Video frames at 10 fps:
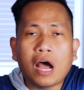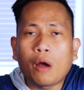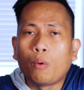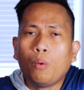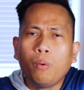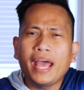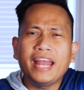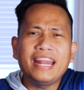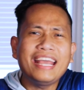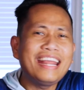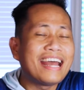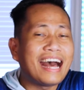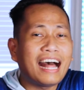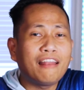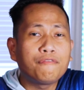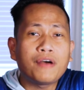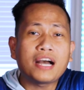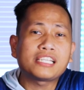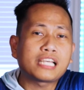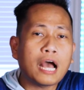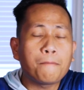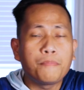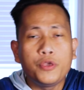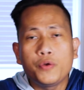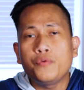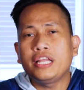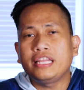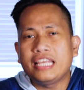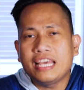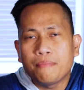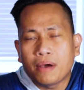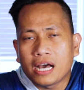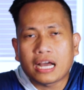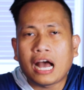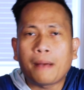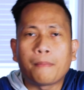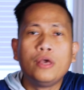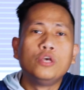our When in Halifax Cup Unity mga kap.